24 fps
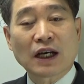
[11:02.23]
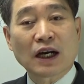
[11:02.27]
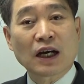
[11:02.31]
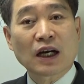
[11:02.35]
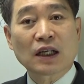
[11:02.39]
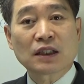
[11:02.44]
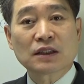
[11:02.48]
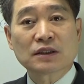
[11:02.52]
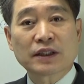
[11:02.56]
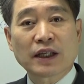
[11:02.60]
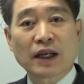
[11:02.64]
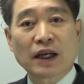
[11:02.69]

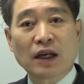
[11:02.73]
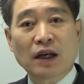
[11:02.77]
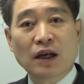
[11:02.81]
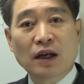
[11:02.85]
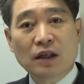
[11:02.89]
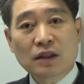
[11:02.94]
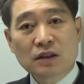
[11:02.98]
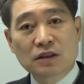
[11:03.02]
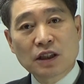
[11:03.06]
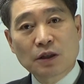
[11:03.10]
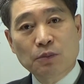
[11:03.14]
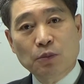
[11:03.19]

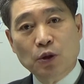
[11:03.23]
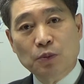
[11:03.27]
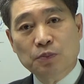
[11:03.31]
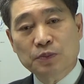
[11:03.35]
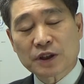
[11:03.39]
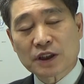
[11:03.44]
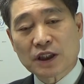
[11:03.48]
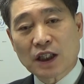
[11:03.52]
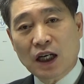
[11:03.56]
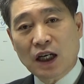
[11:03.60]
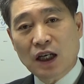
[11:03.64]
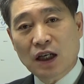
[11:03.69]
나가는데 그게
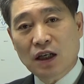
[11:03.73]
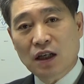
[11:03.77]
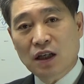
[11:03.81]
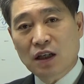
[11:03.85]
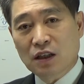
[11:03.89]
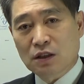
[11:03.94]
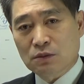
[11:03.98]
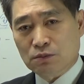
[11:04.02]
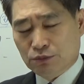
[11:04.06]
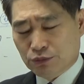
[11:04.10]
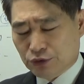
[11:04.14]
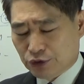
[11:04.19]
뭡니까?
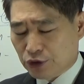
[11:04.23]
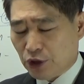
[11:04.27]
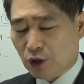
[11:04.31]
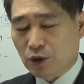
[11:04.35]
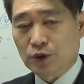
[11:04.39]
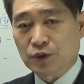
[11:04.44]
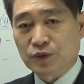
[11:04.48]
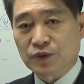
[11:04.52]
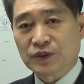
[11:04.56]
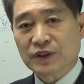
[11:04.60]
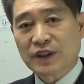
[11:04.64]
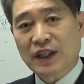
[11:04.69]

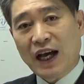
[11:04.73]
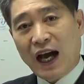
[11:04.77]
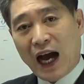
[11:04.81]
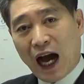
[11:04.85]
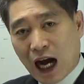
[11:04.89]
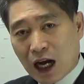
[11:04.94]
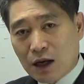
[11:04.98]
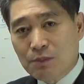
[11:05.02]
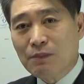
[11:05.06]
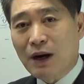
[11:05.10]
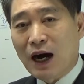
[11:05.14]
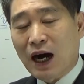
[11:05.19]
무서운
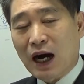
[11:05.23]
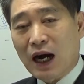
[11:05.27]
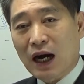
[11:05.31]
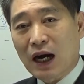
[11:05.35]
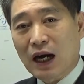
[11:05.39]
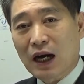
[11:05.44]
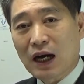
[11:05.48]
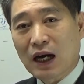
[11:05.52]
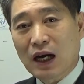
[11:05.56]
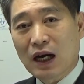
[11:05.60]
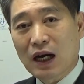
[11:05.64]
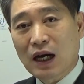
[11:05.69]
악마
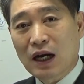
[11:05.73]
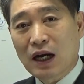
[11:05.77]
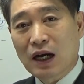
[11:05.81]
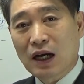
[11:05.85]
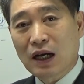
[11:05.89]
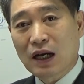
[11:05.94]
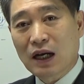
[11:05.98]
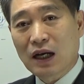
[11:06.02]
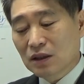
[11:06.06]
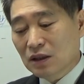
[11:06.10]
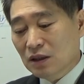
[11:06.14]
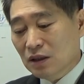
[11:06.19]

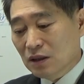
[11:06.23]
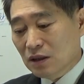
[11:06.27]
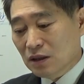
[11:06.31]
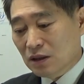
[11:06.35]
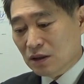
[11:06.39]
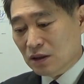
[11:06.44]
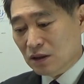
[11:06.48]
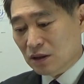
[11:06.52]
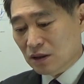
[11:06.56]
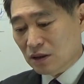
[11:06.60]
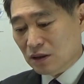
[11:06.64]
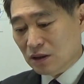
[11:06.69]

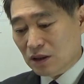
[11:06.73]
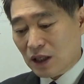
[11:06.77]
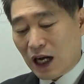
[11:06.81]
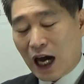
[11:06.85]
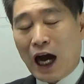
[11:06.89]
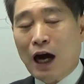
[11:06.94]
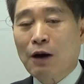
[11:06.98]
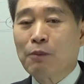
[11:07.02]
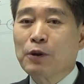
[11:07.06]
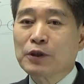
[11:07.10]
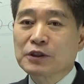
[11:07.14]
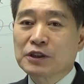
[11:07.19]
어,
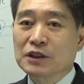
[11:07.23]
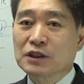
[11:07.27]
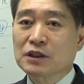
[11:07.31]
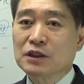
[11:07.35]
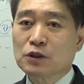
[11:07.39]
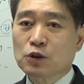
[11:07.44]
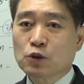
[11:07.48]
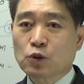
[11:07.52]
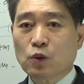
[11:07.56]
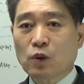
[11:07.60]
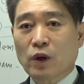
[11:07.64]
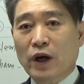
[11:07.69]

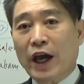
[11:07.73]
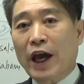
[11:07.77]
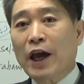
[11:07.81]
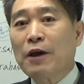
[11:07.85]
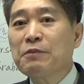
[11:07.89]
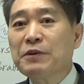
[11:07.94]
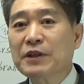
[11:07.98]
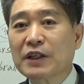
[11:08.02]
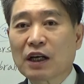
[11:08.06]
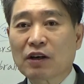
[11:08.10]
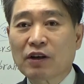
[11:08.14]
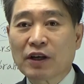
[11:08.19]
아버지를 또
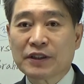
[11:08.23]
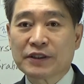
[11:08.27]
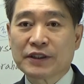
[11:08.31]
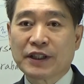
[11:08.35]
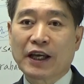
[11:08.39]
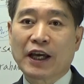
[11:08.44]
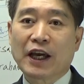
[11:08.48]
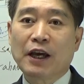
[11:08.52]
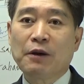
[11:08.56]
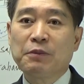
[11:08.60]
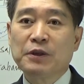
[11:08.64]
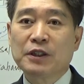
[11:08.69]
애비라고
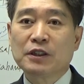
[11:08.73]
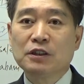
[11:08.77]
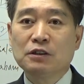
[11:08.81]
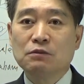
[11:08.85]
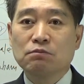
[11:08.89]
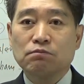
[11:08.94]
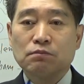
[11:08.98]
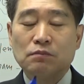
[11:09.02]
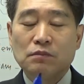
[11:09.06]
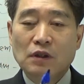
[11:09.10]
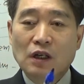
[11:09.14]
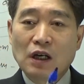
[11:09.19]
했는데
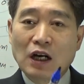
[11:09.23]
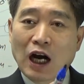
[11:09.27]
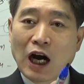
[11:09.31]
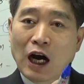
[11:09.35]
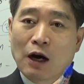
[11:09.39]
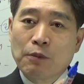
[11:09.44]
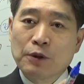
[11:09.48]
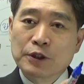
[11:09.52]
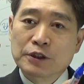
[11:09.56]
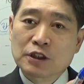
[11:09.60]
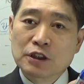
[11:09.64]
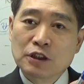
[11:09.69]
애비를
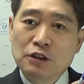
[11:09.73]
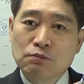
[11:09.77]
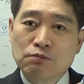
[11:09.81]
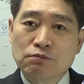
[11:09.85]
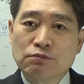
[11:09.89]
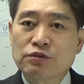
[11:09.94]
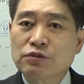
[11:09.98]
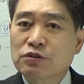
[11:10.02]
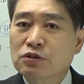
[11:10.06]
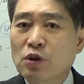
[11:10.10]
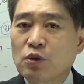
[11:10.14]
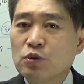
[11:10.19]
아버지를
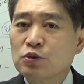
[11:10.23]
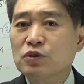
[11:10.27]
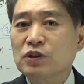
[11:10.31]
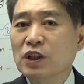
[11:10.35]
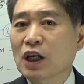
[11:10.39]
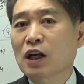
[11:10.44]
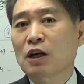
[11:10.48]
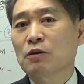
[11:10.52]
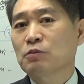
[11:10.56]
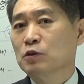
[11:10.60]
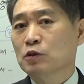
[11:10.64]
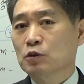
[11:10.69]
무서운
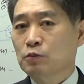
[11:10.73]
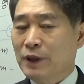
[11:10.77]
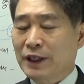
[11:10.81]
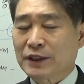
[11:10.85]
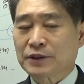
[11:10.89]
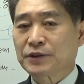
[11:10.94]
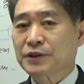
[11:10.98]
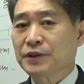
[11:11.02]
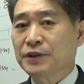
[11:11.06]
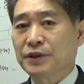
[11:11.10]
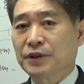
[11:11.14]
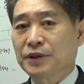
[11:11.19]
사람으로
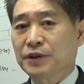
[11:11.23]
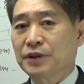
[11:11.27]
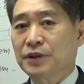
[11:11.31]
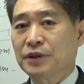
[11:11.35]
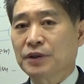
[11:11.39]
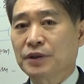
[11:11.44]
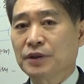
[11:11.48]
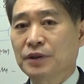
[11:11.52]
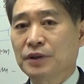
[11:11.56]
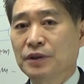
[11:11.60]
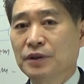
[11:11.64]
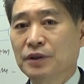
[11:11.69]

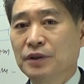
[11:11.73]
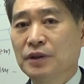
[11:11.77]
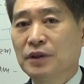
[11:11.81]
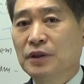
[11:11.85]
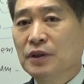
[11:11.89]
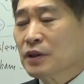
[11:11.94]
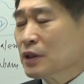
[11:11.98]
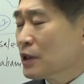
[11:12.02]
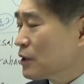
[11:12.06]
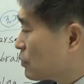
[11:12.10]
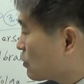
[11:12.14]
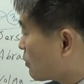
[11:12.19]
봤어요.
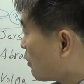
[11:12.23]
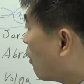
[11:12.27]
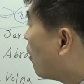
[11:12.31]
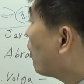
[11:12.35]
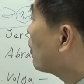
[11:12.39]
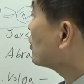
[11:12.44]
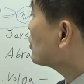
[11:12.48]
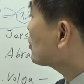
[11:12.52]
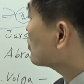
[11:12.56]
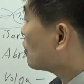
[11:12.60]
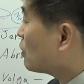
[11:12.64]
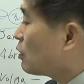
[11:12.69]
그래서
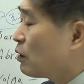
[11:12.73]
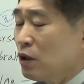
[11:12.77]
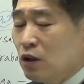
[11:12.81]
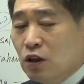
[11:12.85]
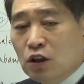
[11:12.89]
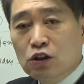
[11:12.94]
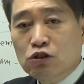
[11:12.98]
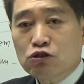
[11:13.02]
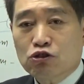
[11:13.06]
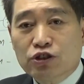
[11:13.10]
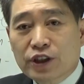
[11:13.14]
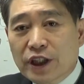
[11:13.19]
거기서
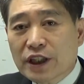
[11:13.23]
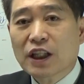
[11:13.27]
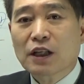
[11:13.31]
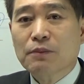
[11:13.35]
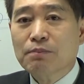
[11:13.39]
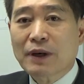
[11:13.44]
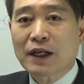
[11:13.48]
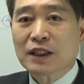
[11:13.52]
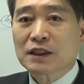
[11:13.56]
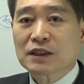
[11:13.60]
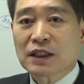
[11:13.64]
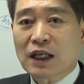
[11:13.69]

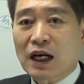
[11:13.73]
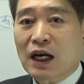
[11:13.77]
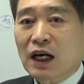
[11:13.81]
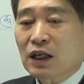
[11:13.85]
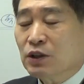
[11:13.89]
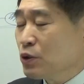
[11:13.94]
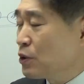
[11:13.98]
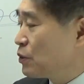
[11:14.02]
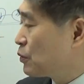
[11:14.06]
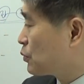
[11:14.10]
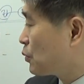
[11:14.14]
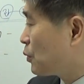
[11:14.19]
유래된
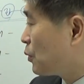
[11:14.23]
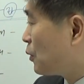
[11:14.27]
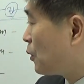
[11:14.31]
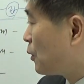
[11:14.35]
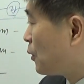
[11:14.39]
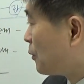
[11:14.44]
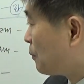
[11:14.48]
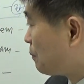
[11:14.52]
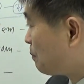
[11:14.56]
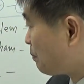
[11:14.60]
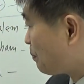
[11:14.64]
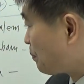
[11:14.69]
말이다
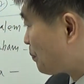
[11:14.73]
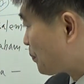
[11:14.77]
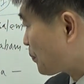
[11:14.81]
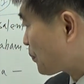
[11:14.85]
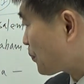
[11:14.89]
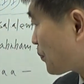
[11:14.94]
영어도